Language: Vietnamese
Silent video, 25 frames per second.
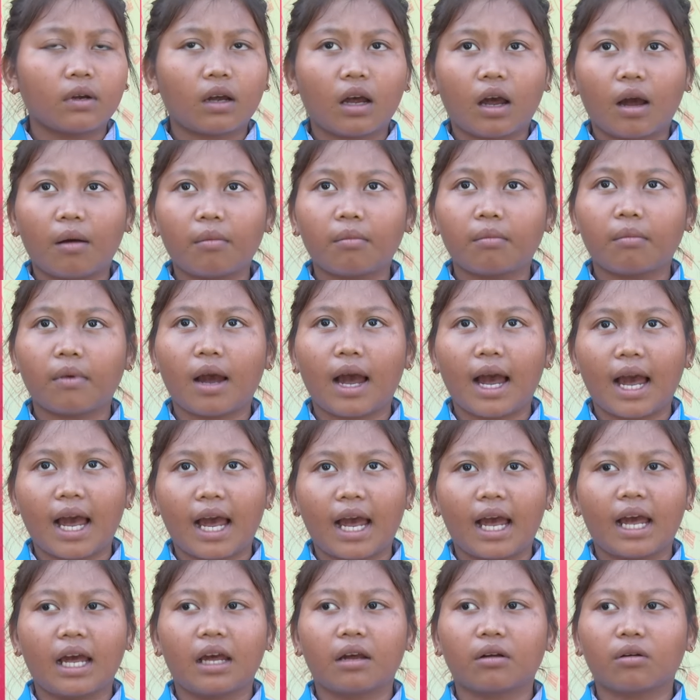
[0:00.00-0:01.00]
ông
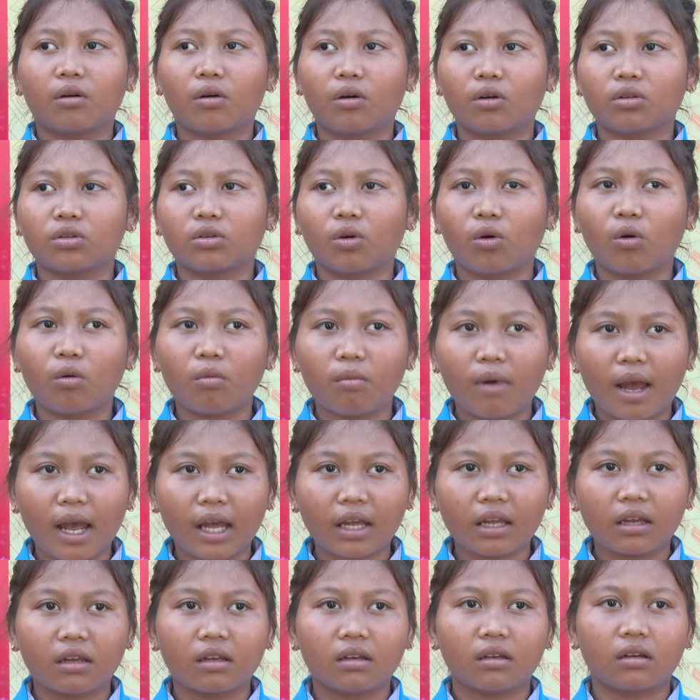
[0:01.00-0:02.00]
bà, cô chú
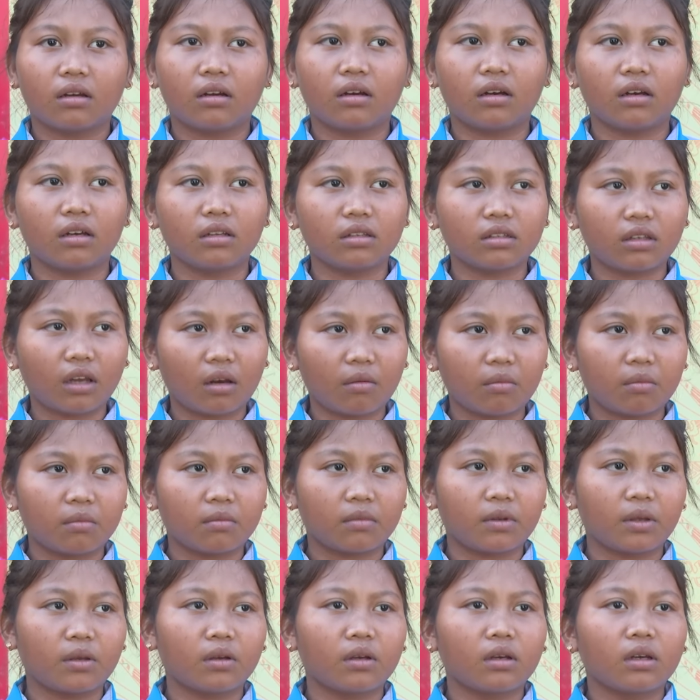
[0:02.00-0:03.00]
bác
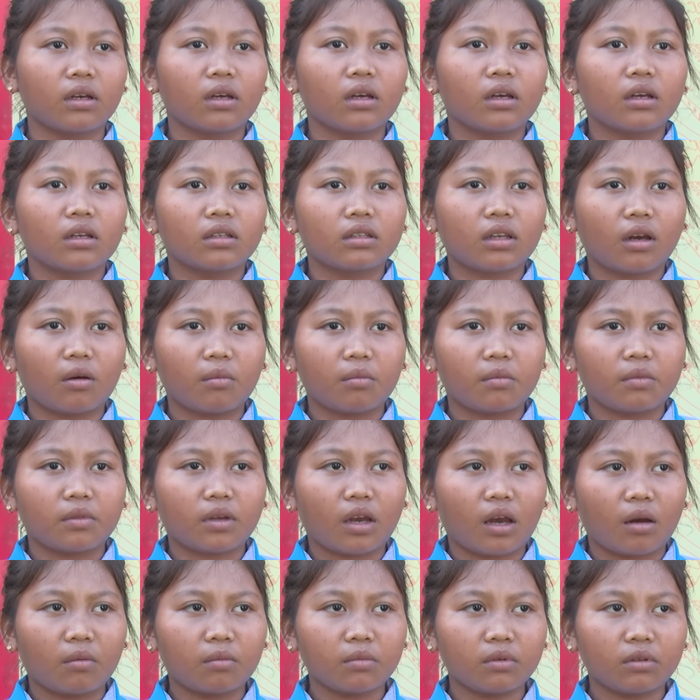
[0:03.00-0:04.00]
trong
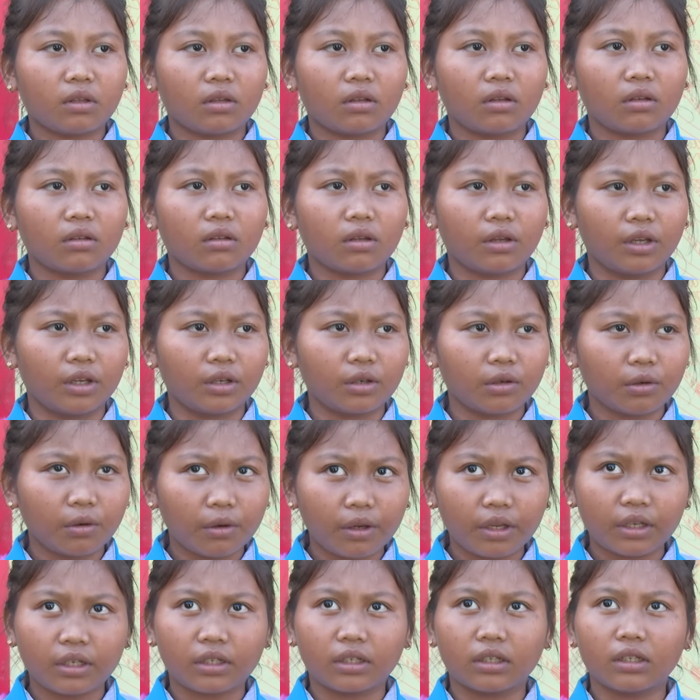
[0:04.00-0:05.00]
nhóm thiện
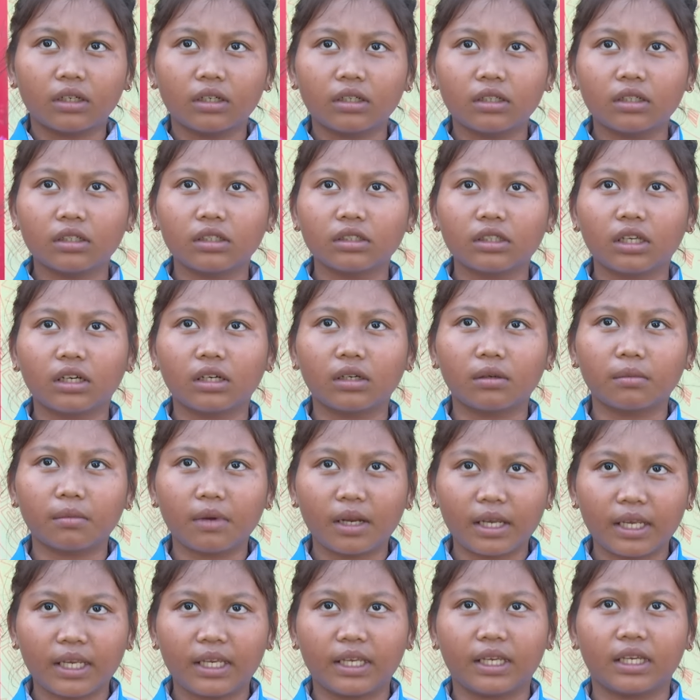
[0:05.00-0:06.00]
nguyện Hương Từ
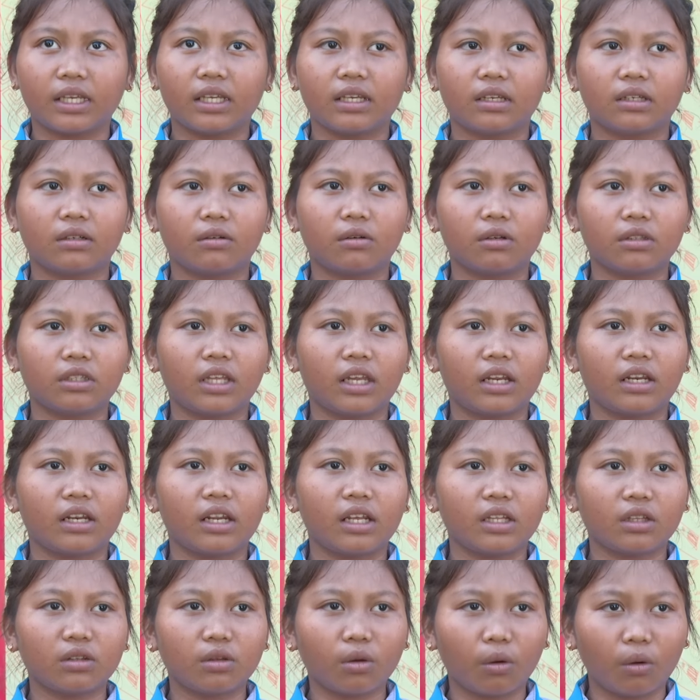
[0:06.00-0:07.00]
Bi của
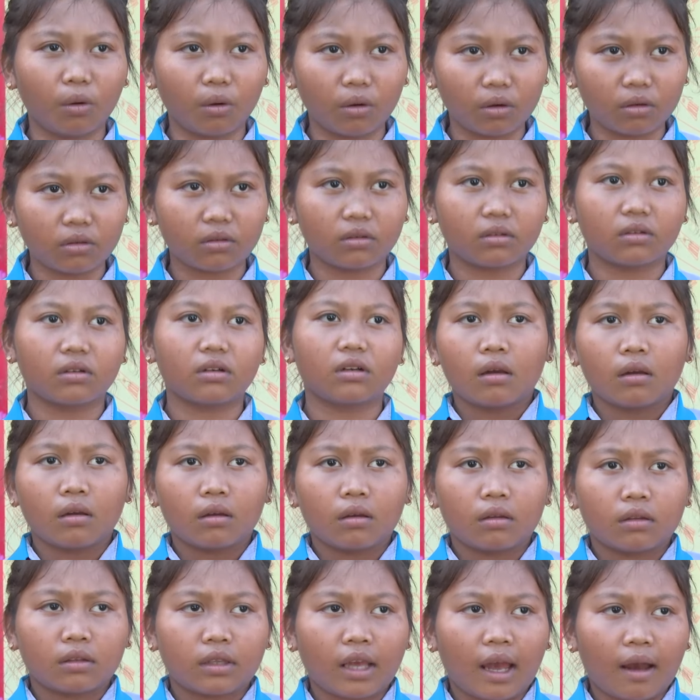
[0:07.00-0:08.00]
tỉnh Ninh Thuận.
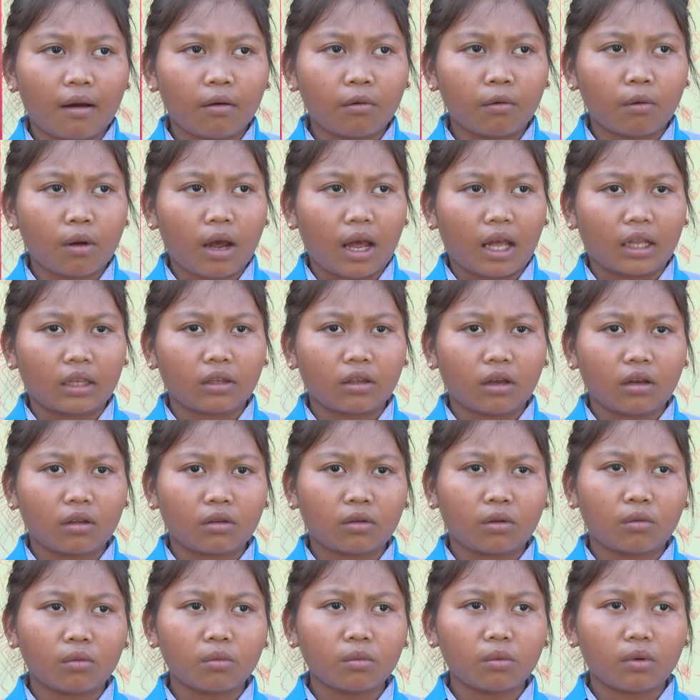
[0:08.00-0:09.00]
Trao quà
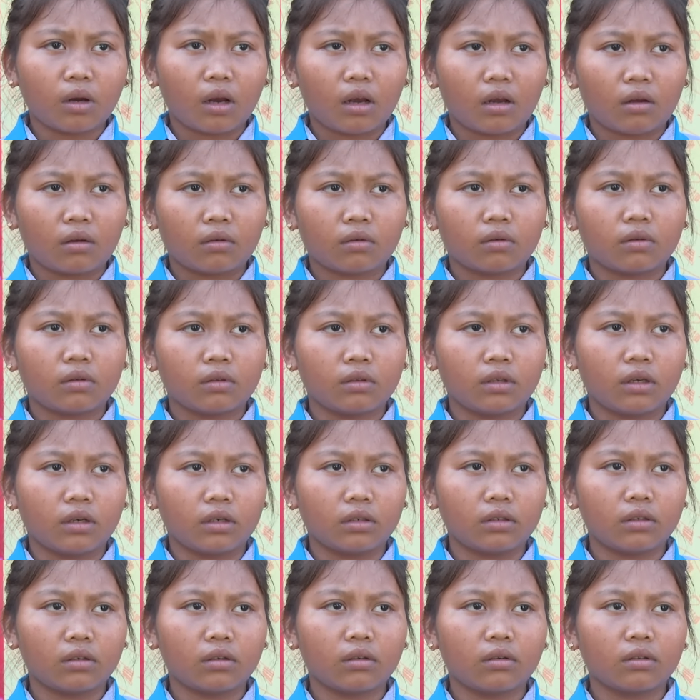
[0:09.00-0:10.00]
cho chúng con
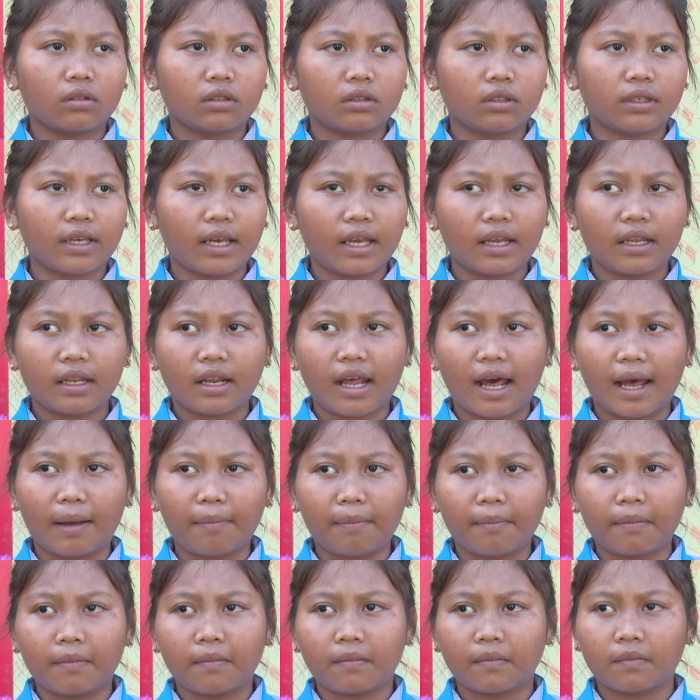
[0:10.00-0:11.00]
những xe
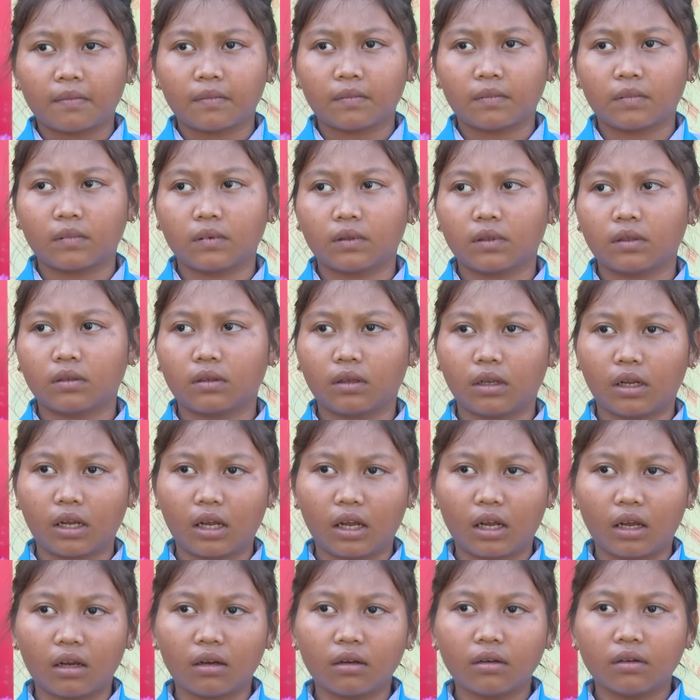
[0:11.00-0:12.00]
đạp
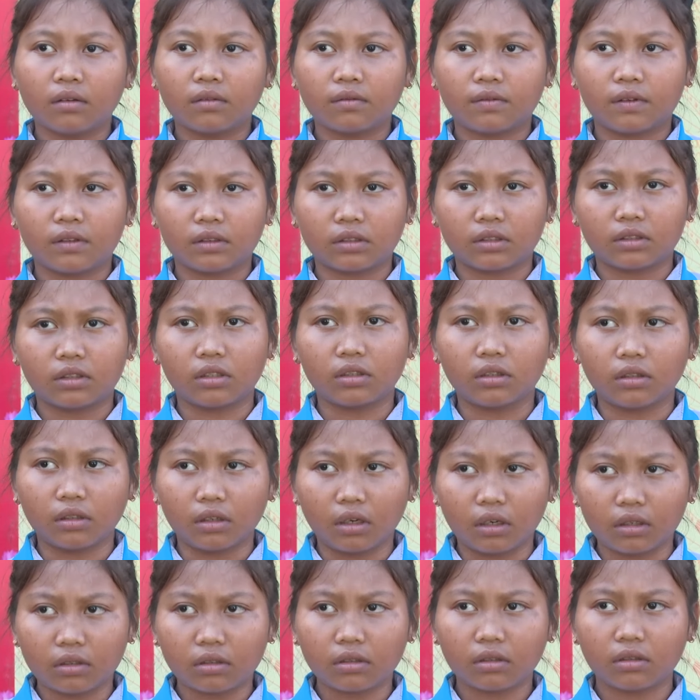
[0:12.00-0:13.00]
và phần
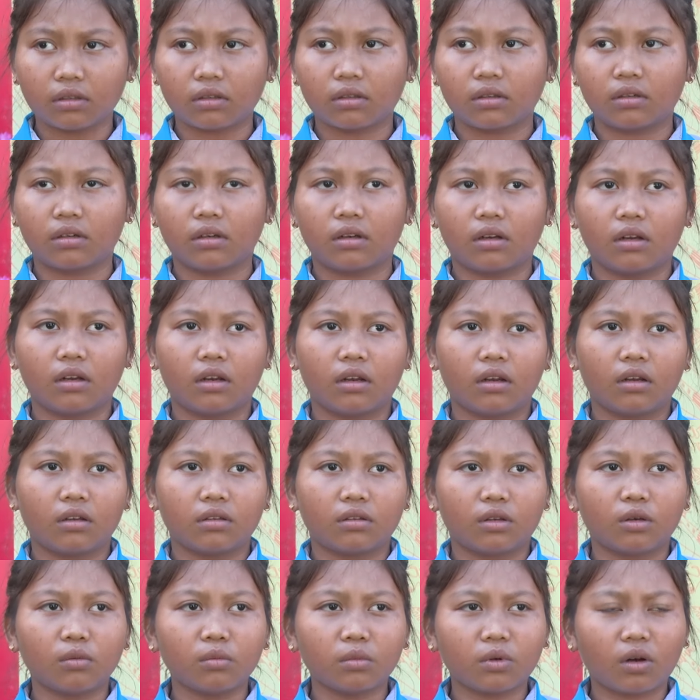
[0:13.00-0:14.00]
thưởng.
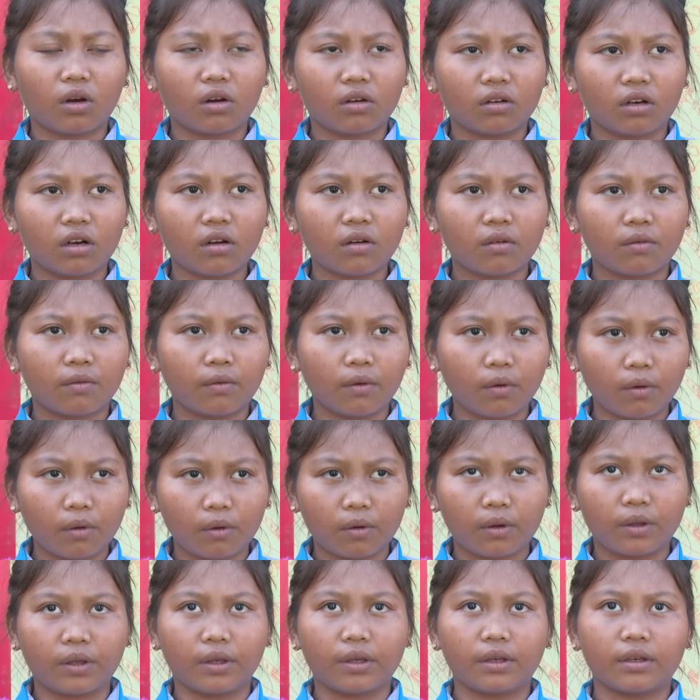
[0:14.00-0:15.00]
Chúng con rất
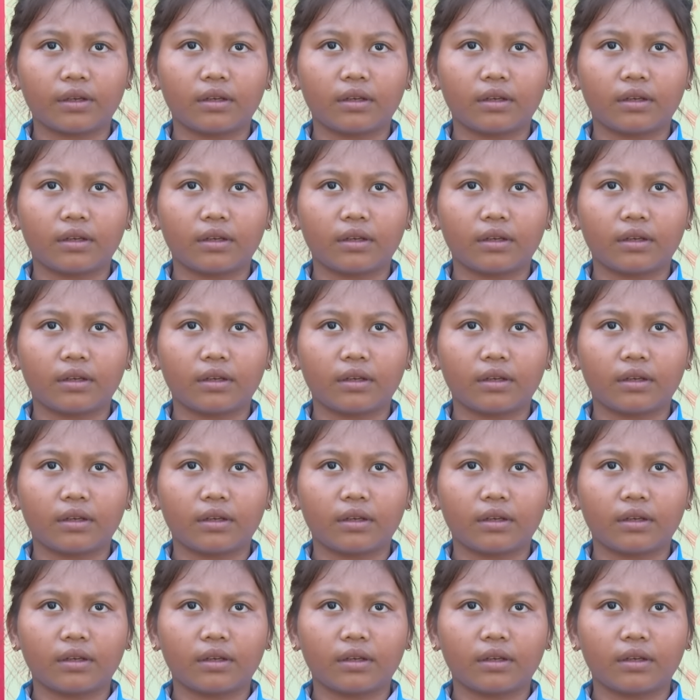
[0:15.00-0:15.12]
vui.